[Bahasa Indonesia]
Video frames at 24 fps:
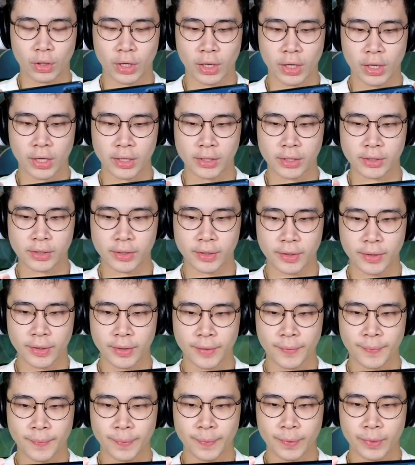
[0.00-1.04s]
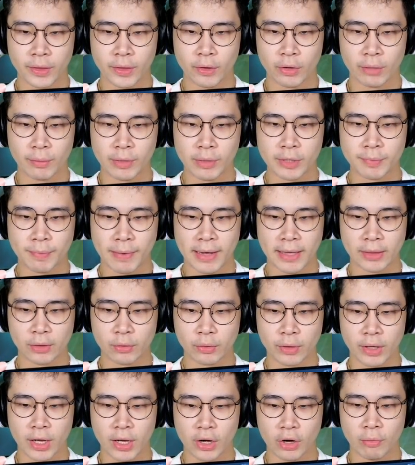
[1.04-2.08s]
dia guys. Dia udah beli
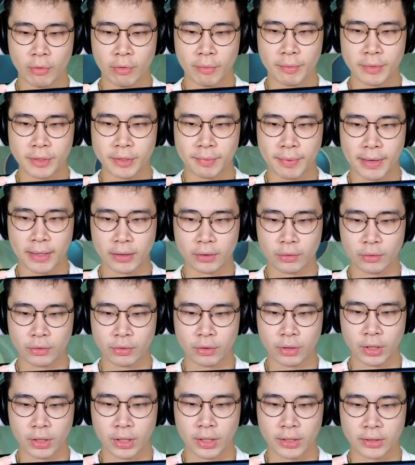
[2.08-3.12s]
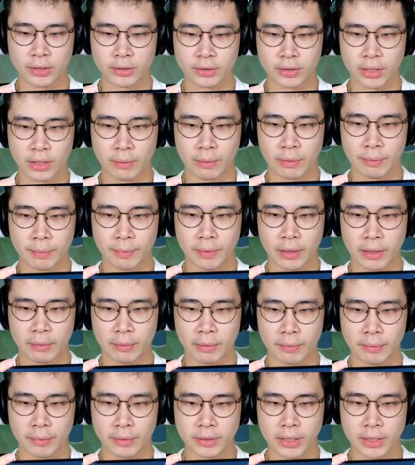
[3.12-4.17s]
sepatu ya, aku belum beli sepatu soalnya guys. Gak apa-apa,
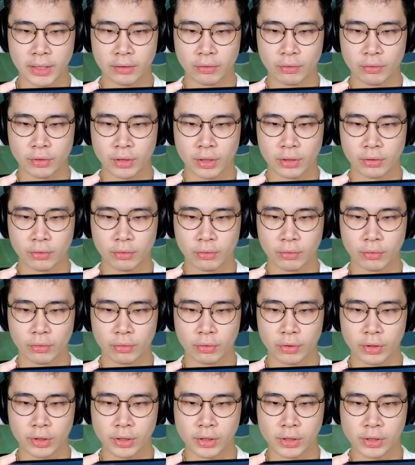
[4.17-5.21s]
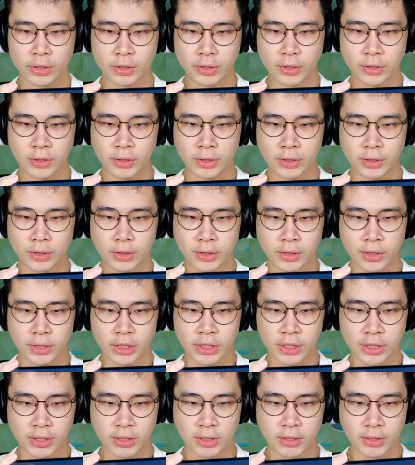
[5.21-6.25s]
apa-apa. Santuy, santuy.
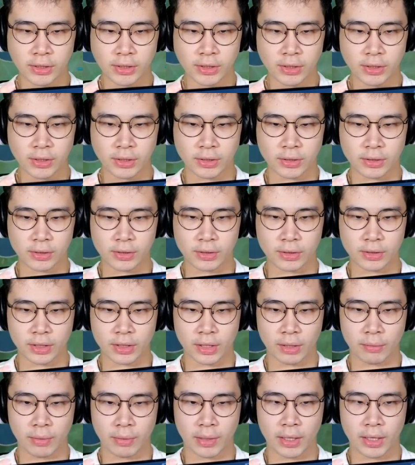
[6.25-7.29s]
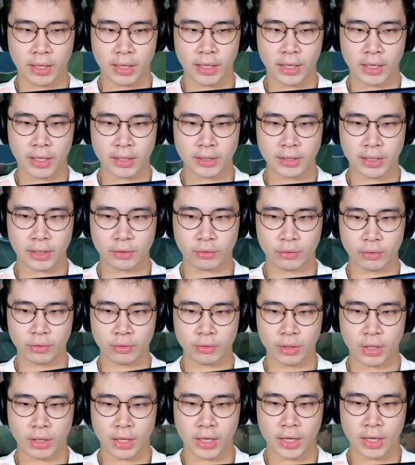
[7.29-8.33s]
Set. Hmm sabar santuy
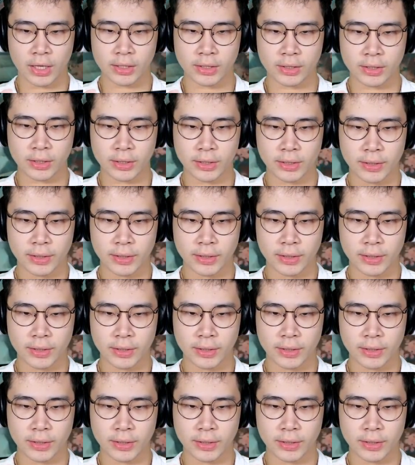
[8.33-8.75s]
dulu guys